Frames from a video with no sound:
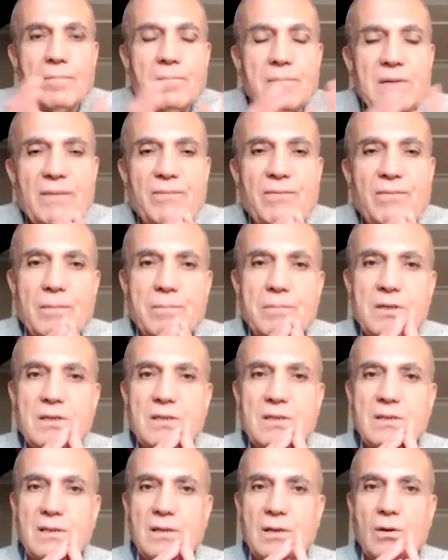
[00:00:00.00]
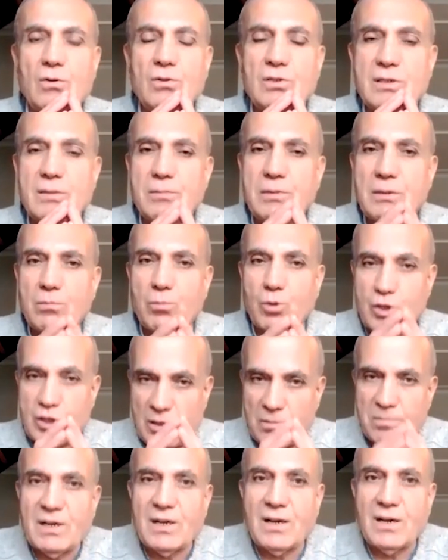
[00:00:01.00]
Bir defa bir e, önce bir
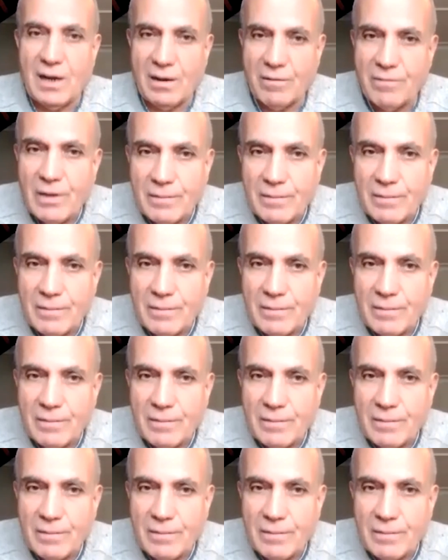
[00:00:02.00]
boşanmaya karar